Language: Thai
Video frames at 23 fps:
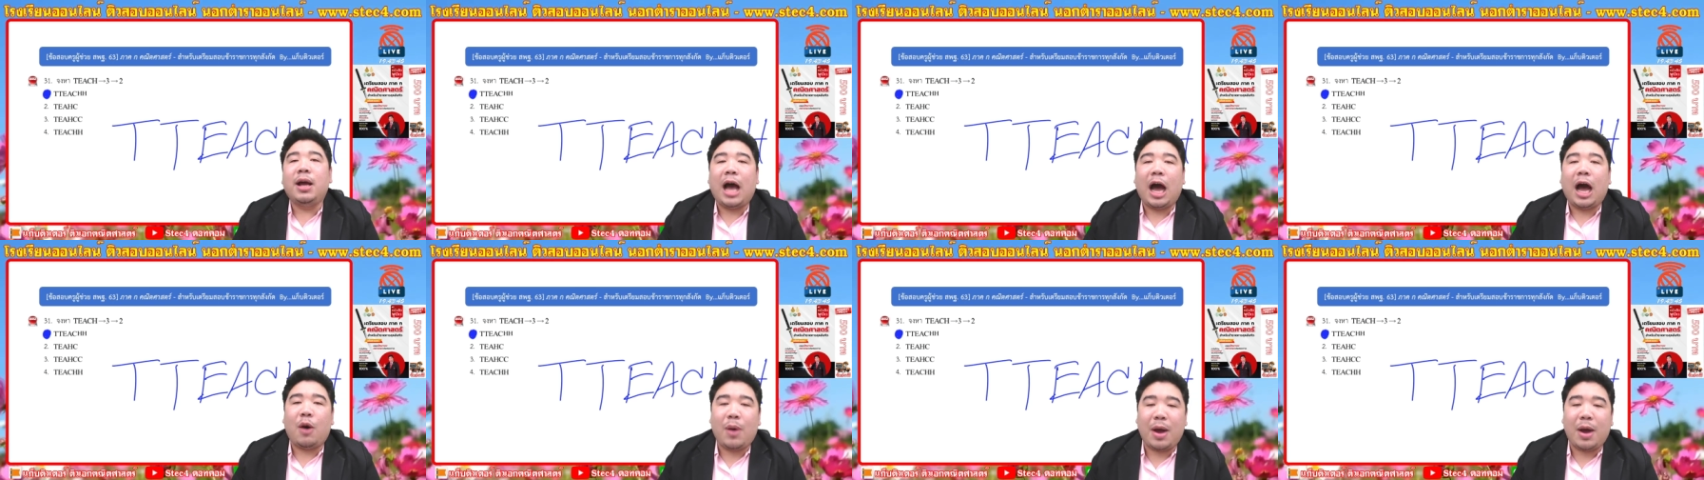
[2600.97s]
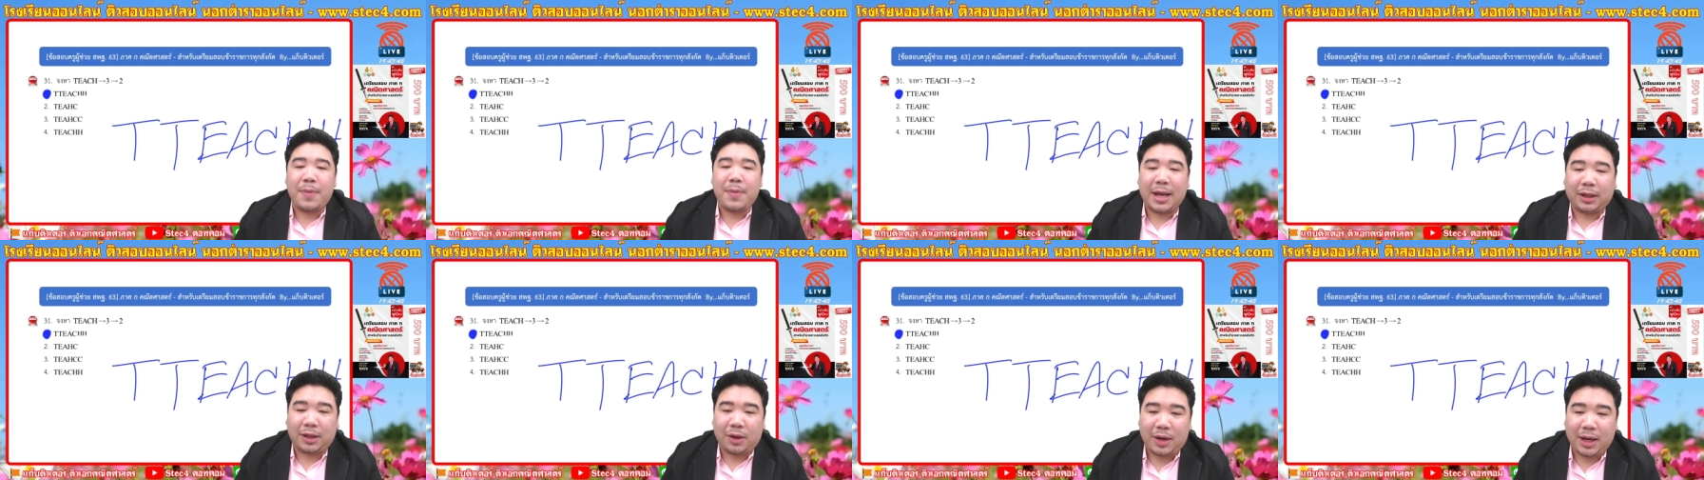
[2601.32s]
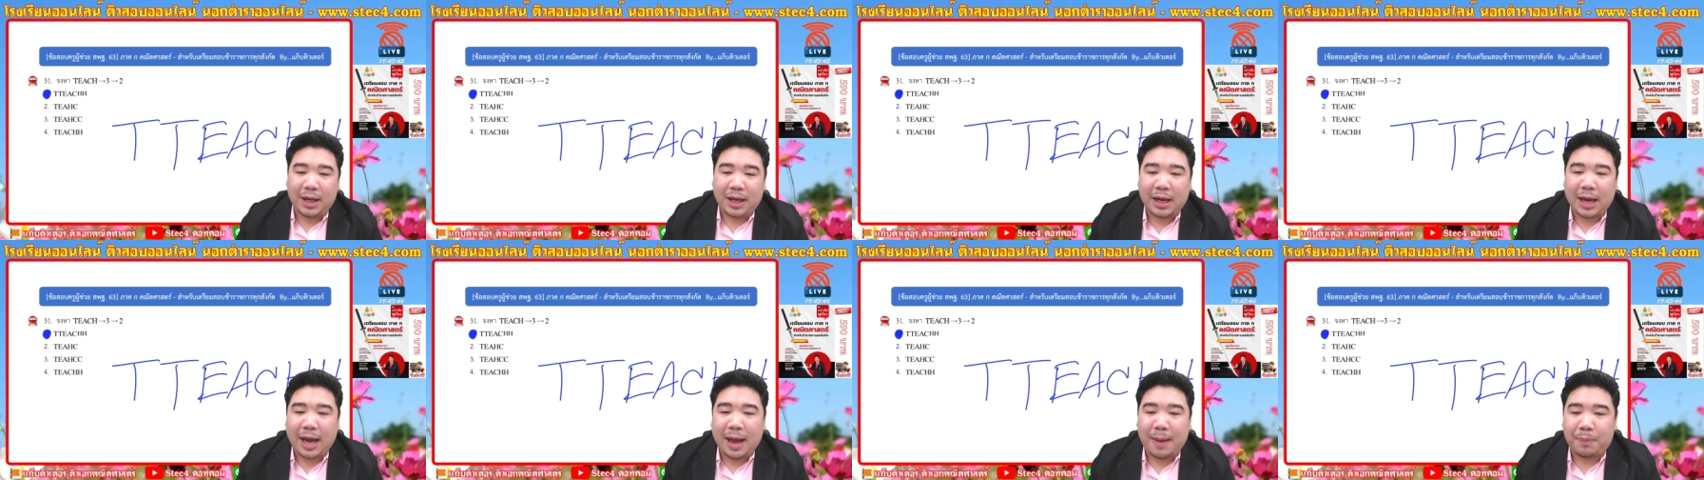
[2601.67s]
เอาไว้เพียงเท่า
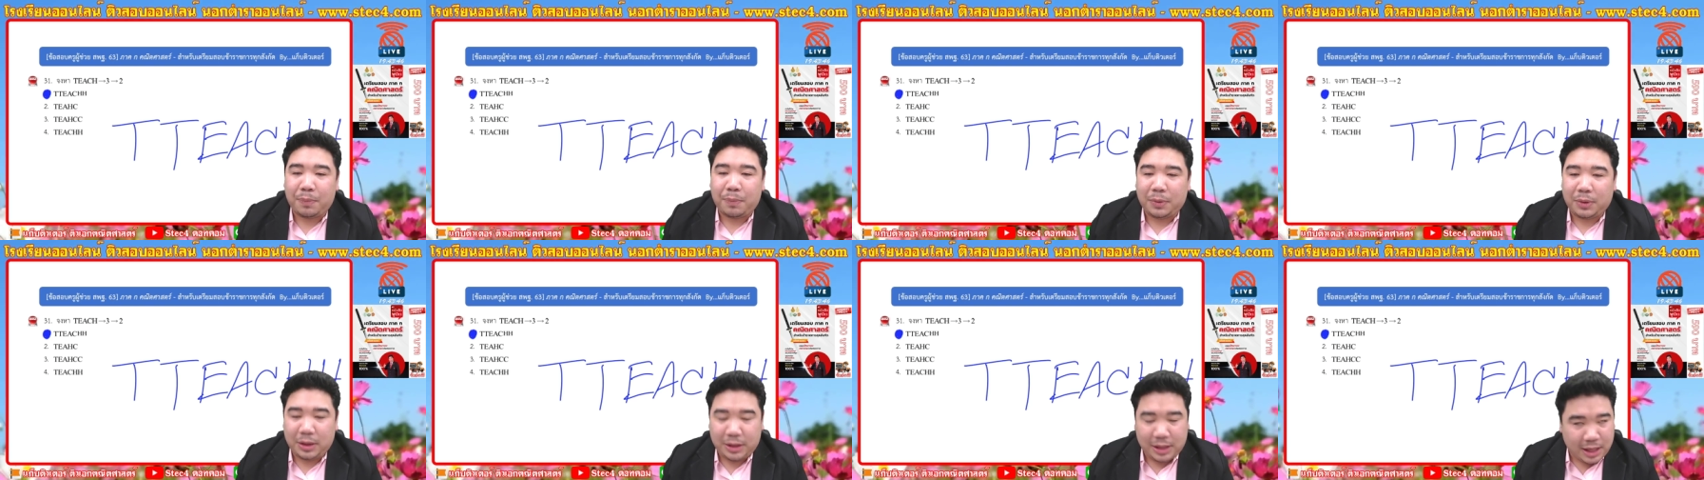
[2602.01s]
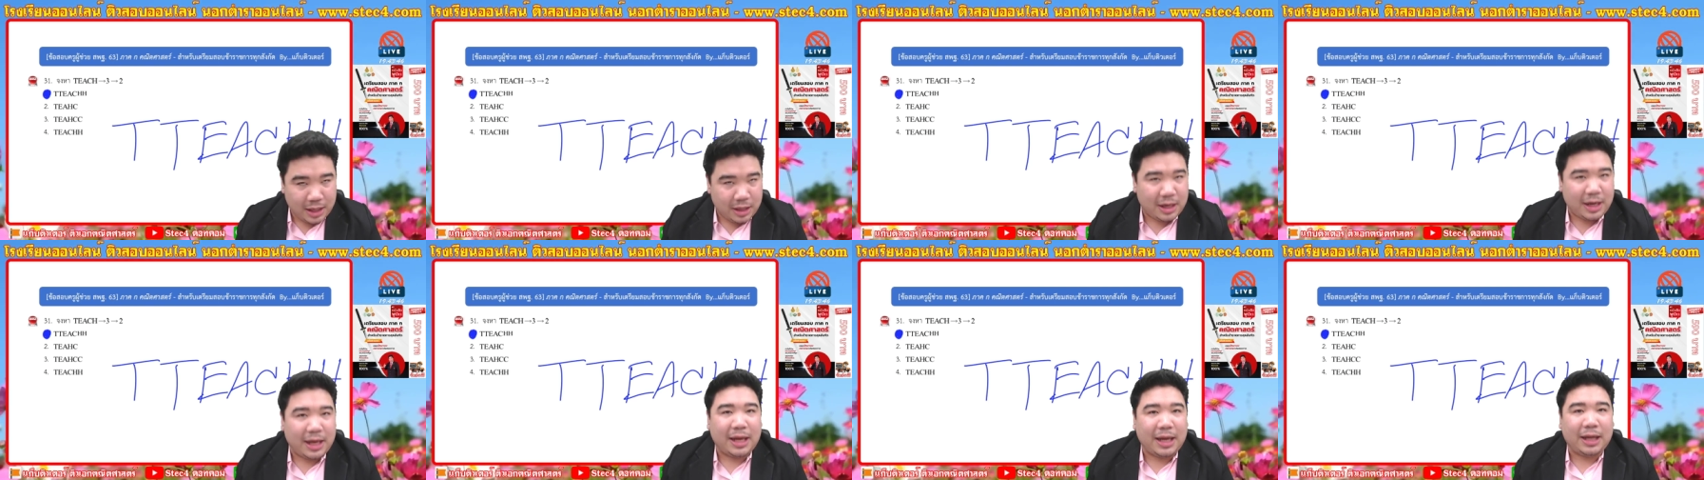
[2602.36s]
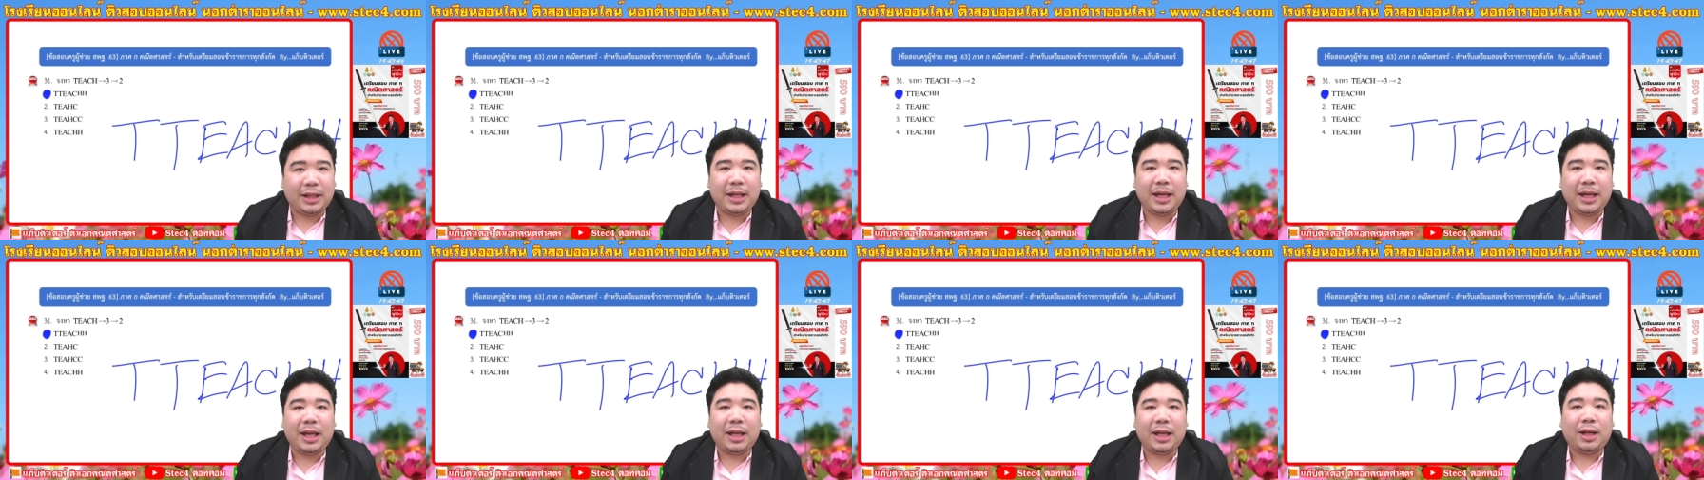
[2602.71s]
นี้ครับยินดี
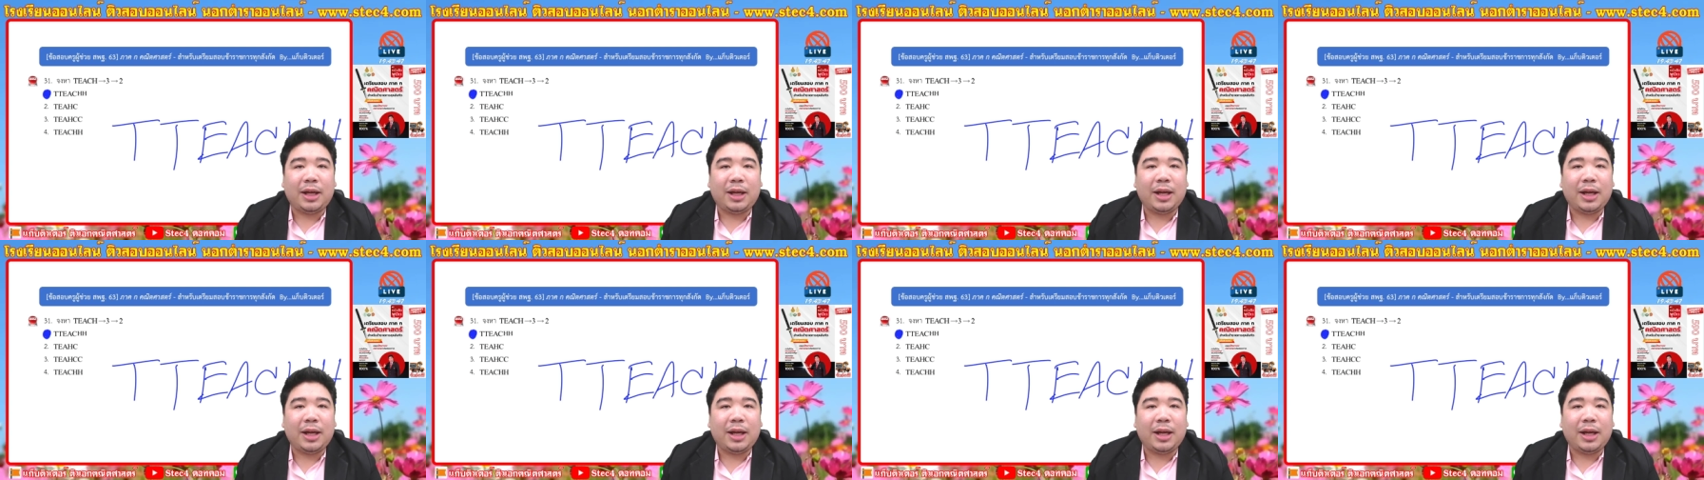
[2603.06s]
ที่